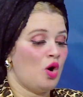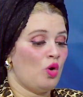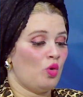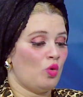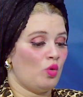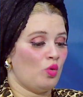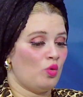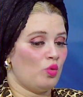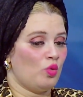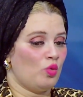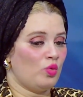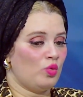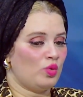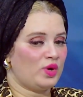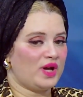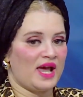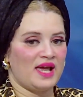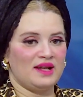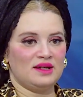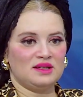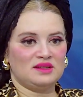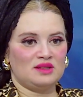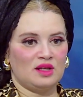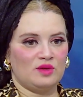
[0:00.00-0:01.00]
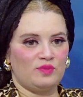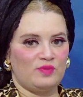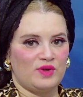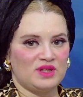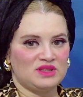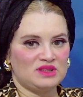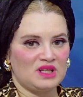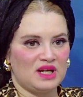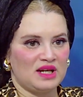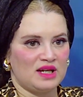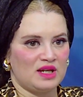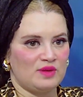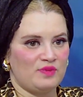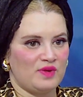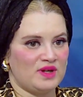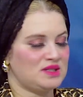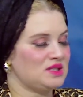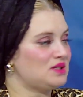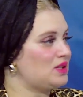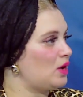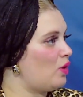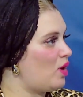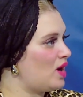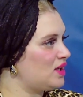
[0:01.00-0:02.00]
وكانت الفترة اللي
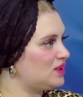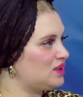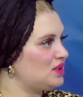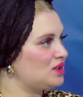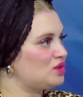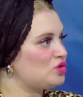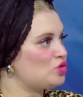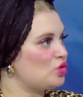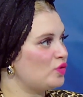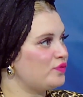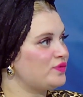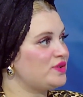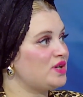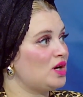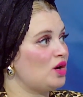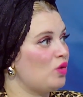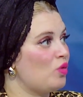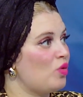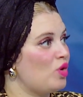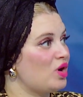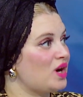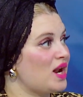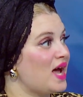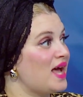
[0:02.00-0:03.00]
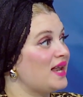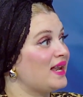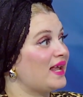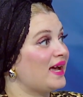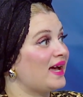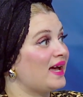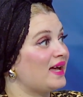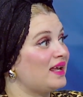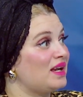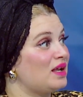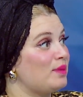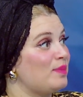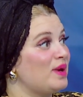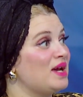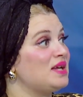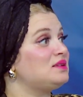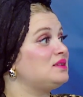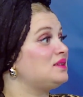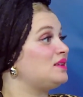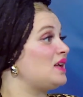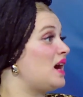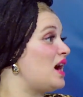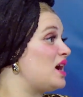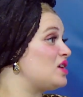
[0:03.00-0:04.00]
فاتت لو حضرتك شفتي حوار الغارمات
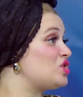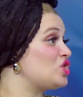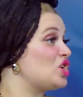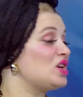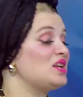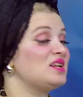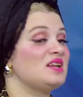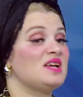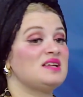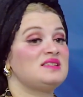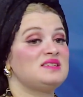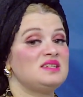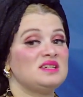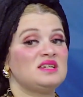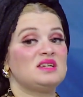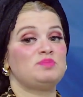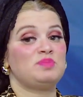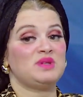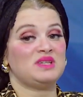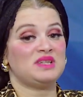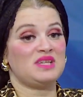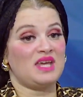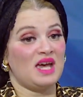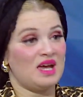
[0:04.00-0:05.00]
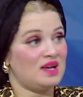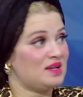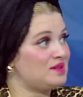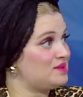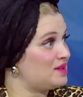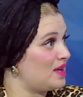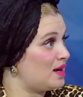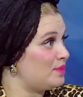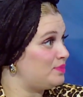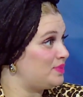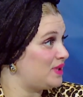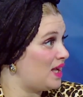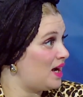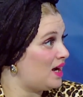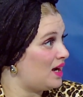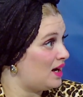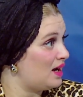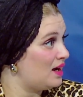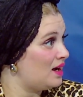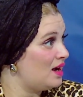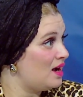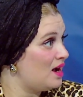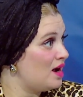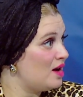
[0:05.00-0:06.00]
عشان نتيجة بتجهز
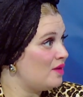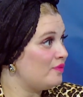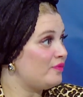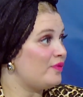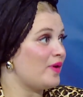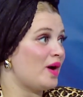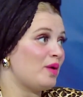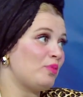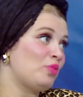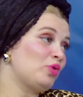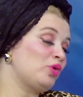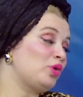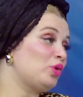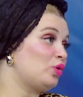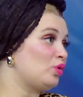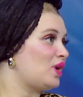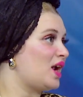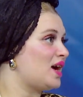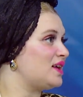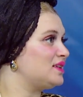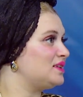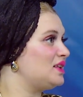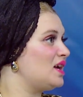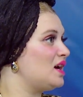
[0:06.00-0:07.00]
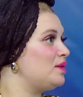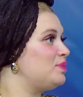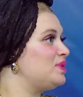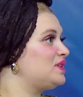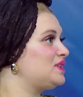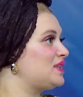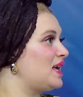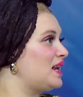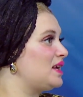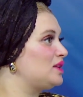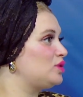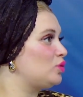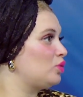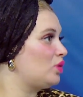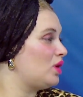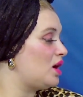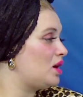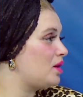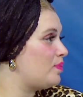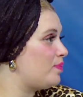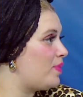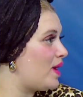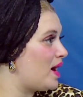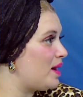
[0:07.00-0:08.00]
أبنائها فممكن يكون عندها بالثلاث
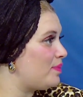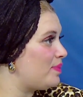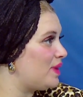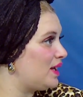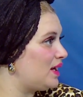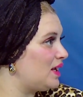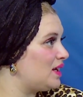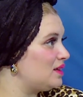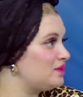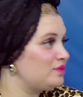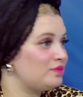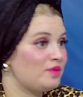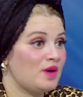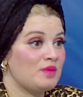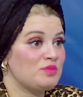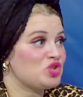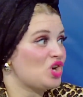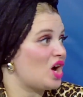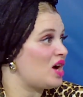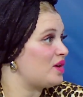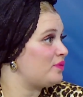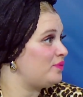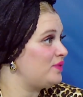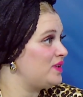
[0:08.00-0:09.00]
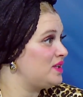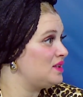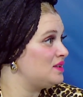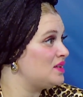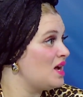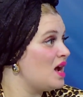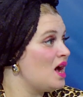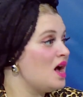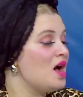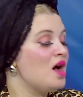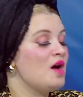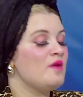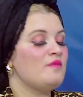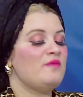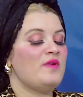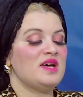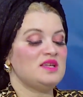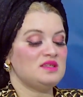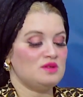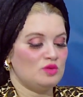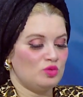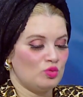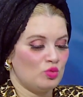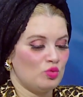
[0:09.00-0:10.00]
والأربع بنات فمش عارفين
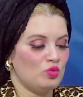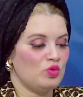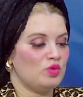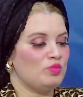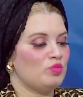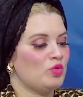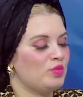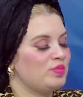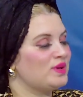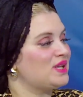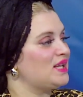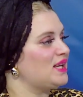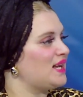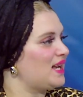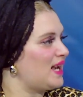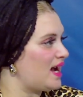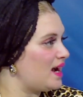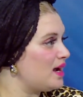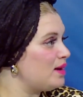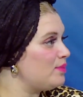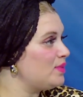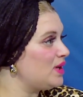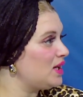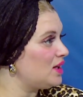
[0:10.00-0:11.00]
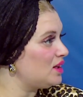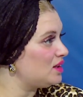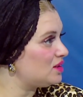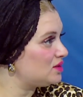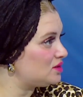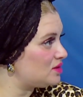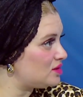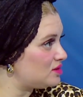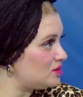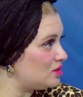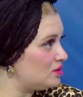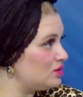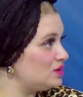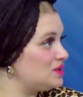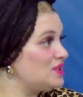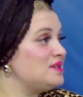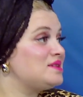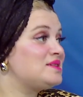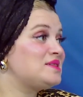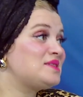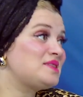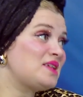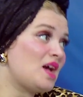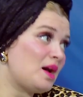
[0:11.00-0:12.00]
فنقول ممكن العامل الاقتصادي
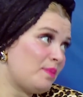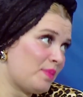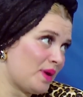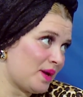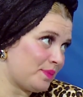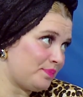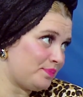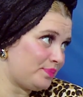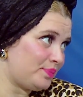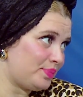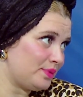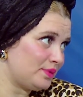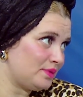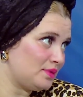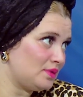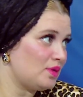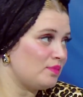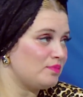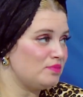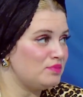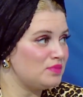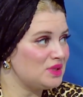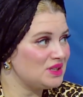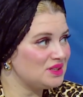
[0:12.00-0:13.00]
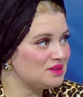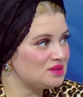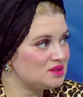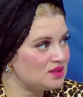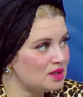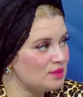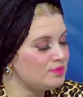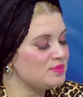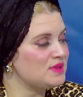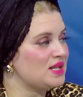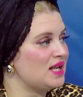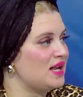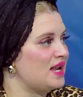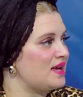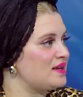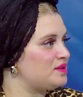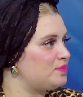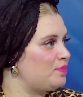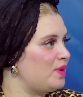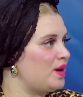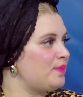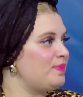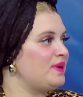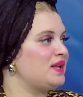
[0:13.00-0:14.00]
سبب مم. من ضمن
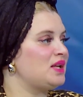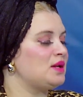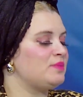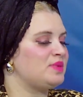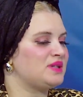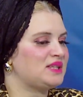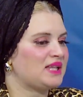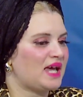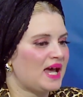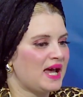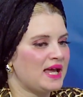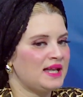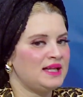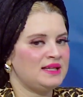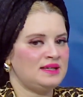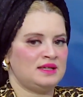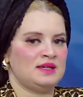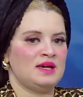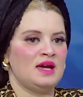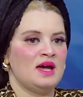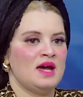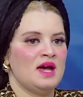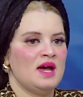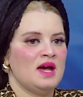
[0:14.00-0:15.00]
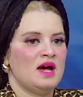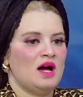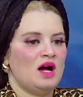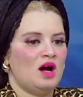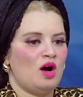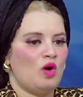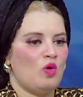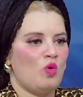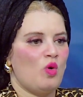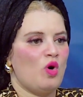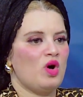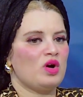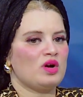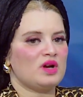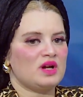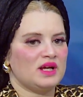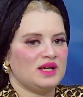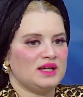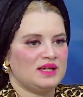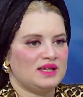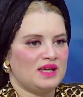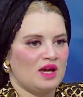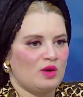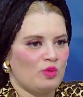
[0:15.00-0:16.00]
الأسباب اللي بتخلي حوار
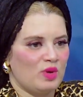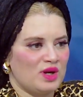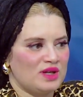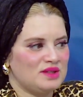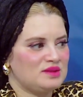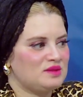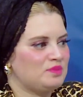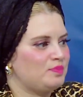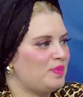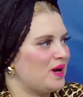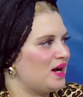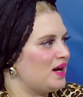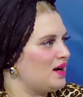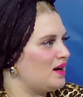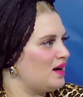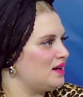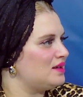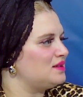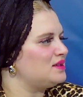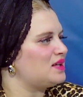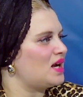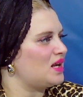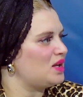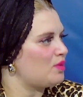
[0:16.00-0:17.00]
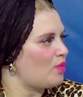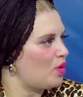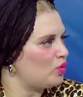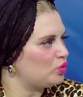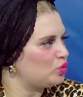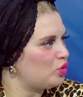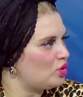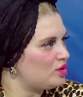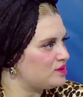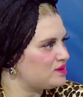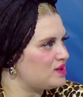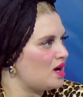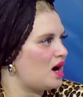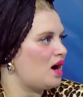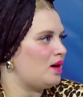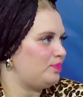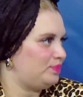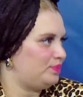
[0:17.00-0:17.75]
الجواز بقى يعني موضوع صعب